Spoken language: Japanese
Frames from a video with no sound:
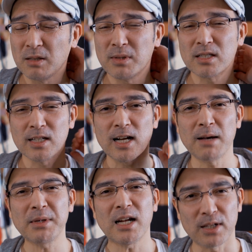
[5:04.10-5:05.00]
いますが、
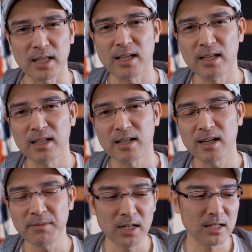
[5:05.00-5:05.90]
カメラはね、
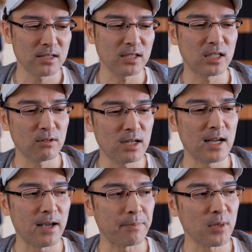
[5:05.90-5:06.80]
カメラについて
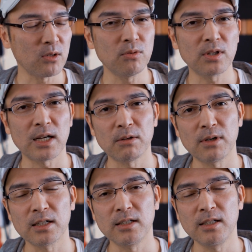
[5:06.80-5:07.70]
は、まあ、今回
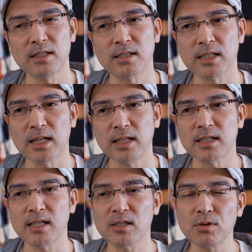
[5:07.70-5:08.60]
はリリースされ
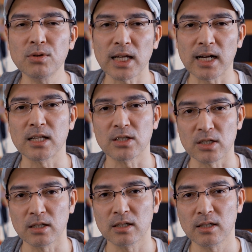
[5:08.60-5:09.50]
なさそうな感
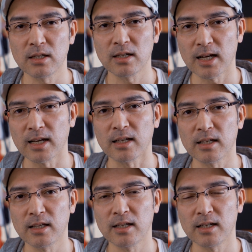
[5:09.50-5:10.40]
じ。はい。
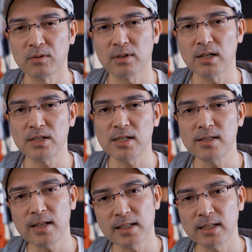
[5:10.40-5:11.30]
あの、確
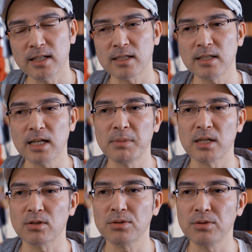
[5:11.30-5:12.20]
実ではないですが、ま
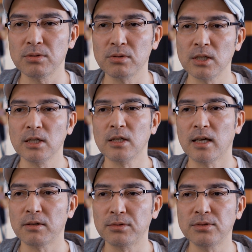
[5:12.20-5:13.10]
あ、そういう
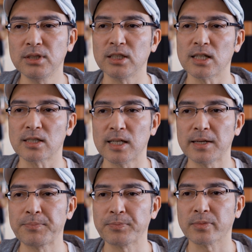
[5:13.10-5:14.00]
雰囲気ですね。